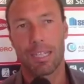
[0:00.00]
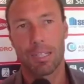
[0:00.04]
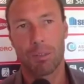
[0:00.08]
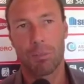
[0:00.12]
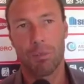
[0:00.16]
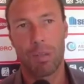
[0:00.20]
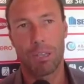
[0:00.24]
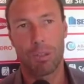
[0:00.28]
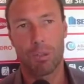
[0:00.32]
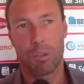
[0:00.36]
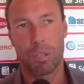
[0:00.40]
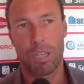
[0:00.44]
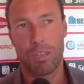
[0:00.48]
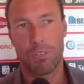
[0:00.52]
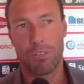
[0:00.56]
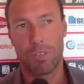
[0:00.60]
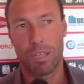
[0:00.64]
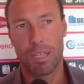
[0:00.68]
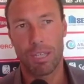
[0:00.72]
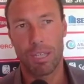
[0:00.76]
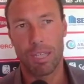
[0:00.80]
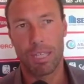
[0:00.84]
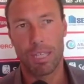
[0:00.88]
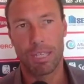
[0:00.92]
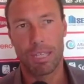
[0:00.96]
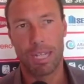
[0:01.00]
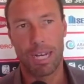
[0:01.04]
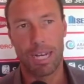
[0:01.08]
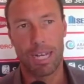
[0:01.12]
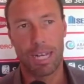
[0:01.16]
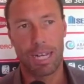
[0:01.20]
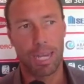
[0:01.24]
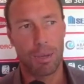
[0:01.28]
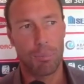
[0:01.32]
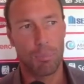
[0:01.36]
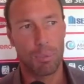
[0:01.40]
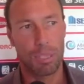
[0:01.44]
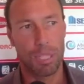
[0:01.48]
quando devi entrare in
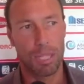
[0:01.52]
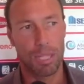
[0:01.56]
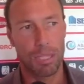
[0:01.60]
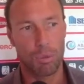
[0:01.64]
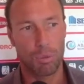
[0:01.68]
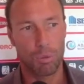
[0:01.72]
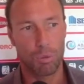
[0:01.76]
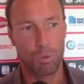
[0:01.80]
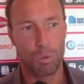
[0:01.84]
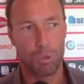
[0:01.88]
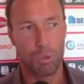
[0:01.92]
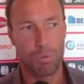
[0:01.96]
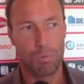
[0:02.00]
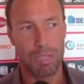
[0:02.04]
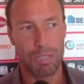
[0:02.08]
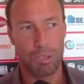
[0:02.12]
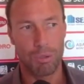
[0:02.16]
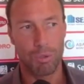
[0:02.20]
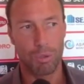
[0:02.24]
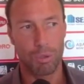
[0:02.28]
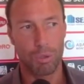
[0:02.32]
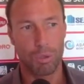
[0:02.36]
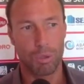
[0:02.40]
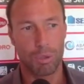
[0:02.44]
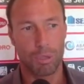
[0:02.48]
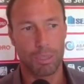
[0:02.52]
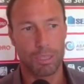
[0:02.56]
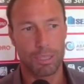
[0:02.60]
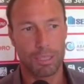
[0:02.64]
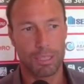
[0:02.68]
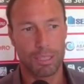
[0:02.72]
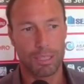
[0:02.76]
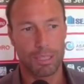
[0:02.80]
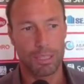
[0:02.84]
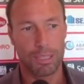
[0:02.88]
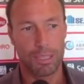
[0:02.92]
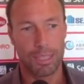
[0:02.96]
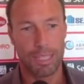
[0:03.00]
campo e dare tutto, ma solo
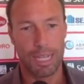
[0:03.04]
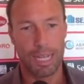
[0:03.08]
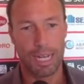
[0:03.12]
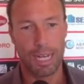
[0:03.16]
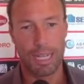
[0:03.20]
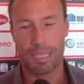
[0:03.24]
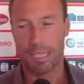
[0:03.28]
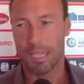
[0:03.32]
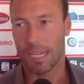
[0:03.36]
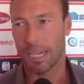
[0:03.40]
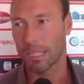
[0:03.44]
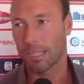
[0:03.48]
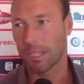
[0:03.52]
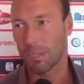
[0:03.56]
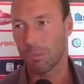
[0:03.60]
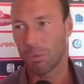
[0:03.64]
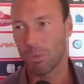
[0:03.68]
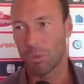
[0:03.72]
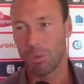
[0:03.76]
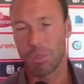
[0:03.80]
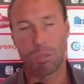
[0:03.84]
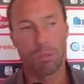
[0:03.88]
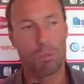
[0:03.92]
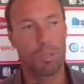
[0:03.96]
eh, carattere e attributi.